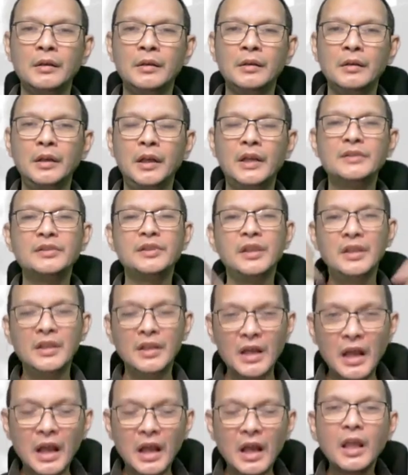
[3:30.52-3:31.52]
ya
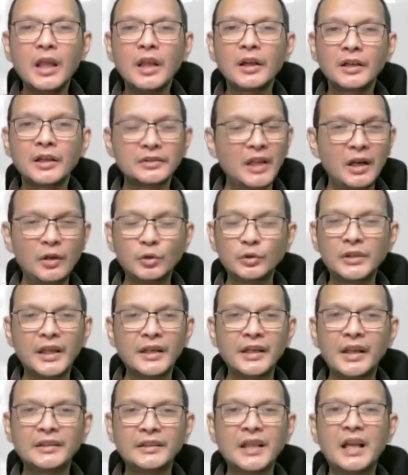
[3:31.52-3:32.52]
sehingga
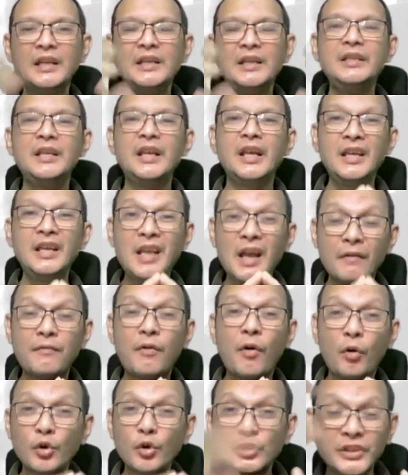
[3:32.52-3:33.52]
ketakutan yang tadinya dia
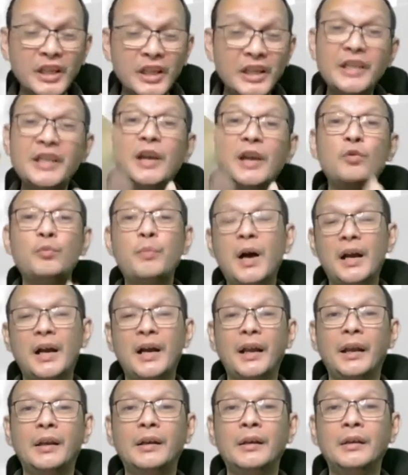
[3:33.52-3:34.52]
fokus jadi dia
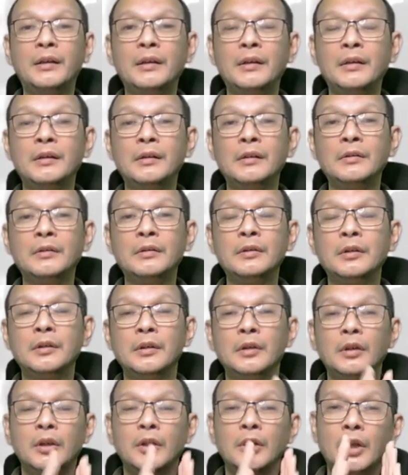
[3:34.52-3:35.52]
lupakan.
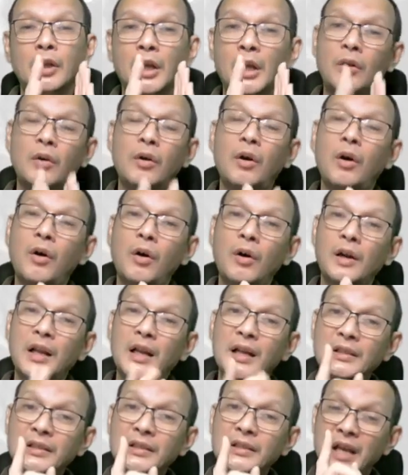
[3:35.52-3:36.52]
Kalau
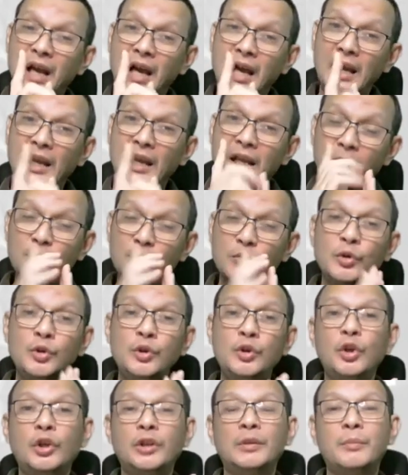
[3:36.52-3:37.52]
orang jalan
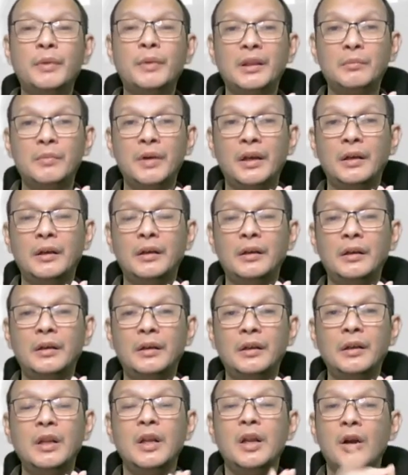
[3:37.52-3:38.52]
mundur, teman-teman,
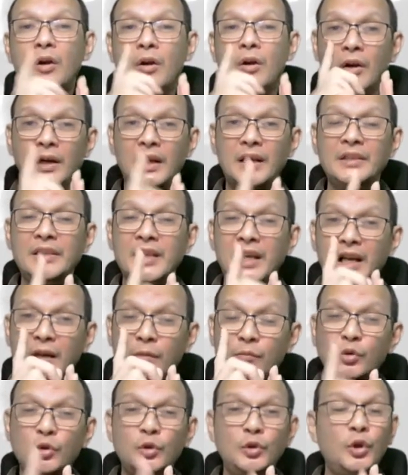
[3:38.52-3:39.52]
orang jalan
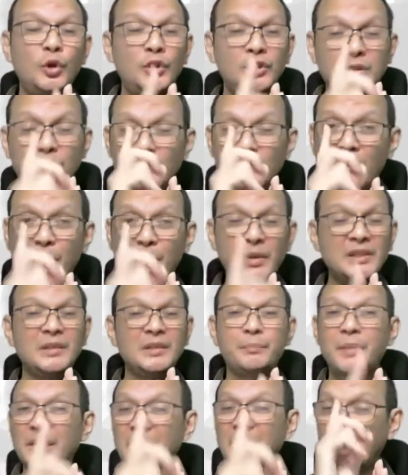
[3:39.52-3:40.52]
mundur seberapa
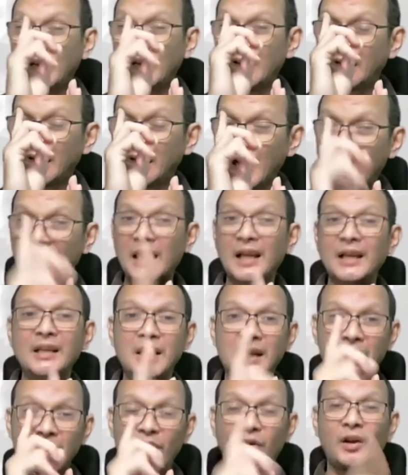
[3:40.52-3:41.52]
cepat akan kalah
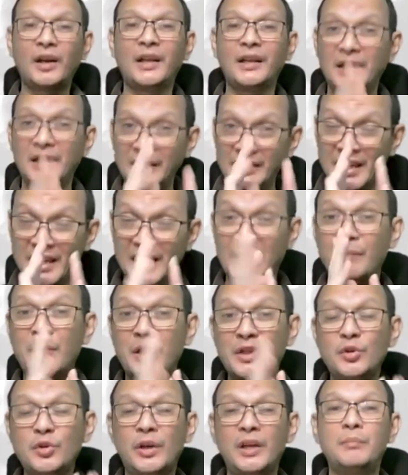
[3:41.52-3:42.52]
dengan orang yang jalan
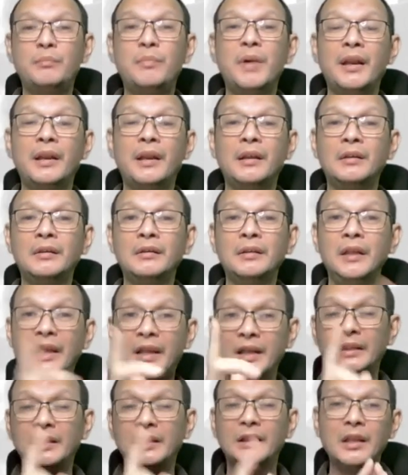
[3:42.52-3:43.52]
maju ke depan.
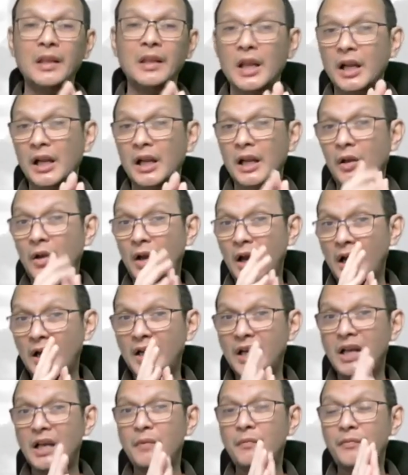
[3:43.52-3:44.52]
Ingat, kalau
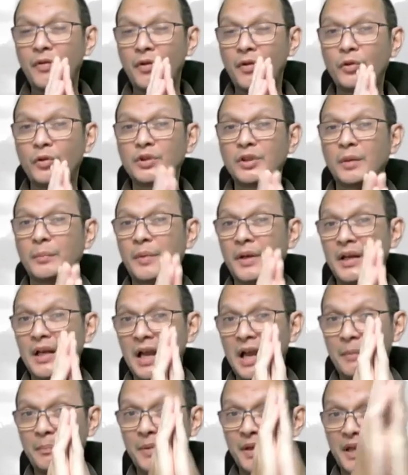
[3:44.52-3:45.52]
Anda fokus
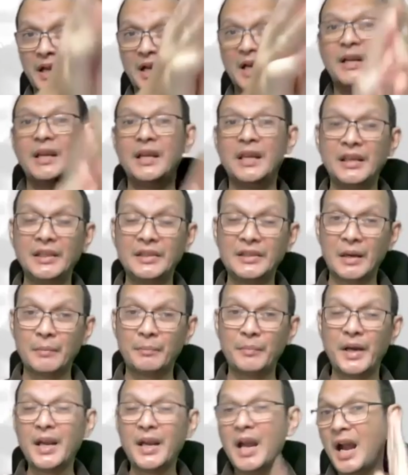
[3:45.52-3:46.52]
kepada apa yang Anda ingin
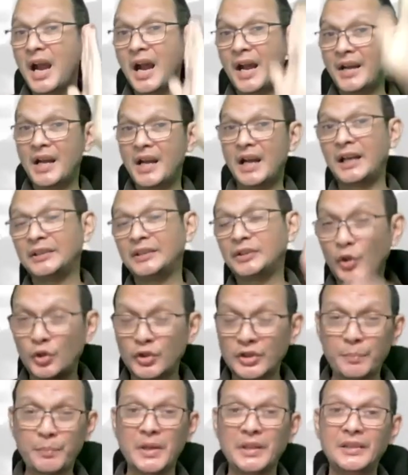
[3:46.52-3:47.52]
capai, Anda akan terus
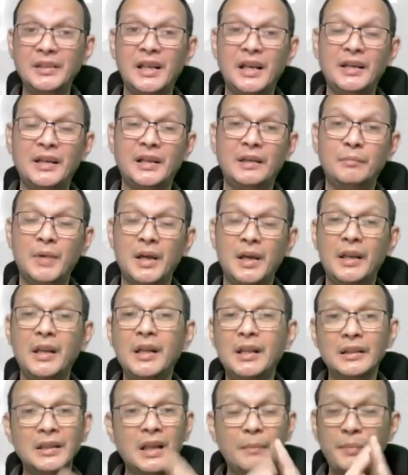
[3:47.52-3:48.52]
cepat jalan ke depan.
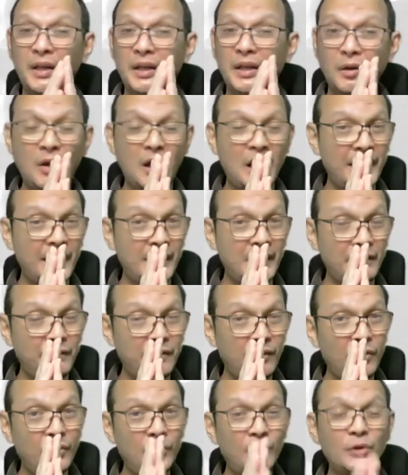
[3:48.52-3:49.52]
Tapi kalau Anda
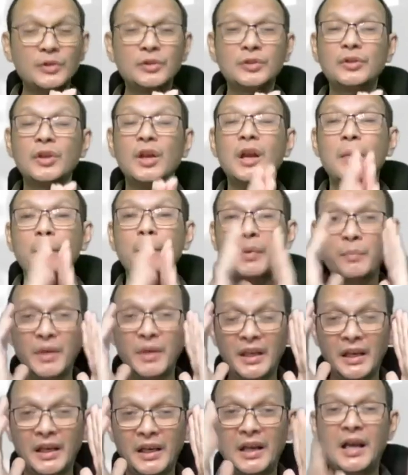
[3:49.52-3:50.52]
fokus
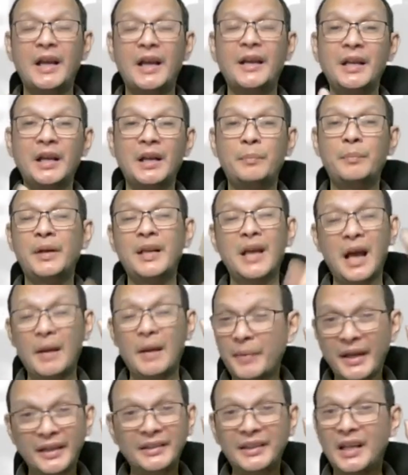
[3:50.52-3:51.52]
pemikiran Anda kepada
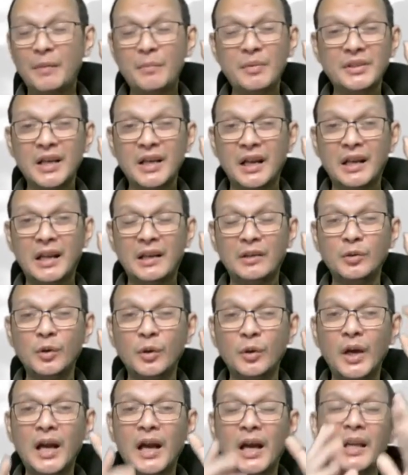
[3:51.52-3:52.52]
apa yang tidak bisa Anda
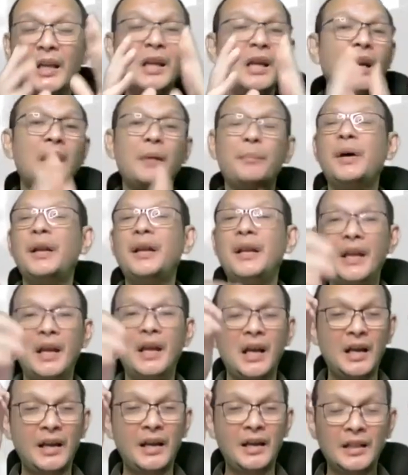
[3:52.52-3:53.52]
lakukan, kepada
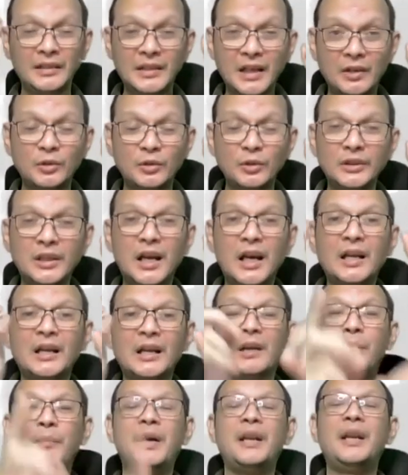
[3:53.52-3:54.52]
yang Anda takutkan,
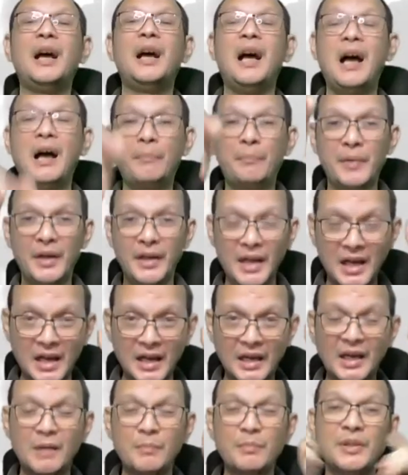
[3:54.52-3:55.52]
kepada apa yang
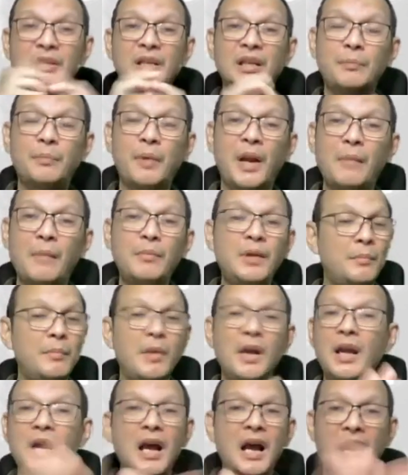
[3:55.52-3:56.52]
Anda menjadi problem,
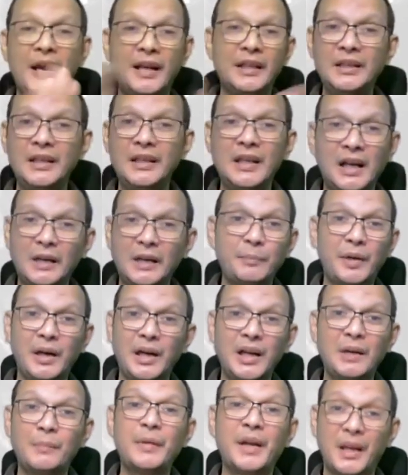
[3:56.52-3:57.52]
Anda tidak akan
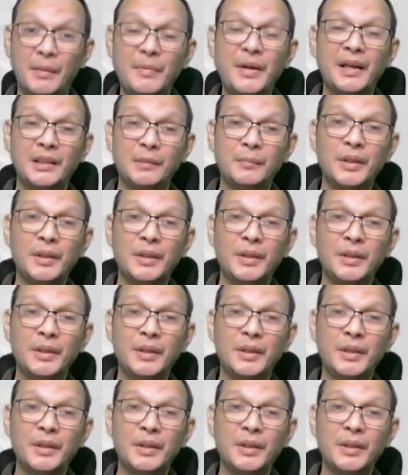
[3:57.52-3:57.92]
pernah kemana-mana.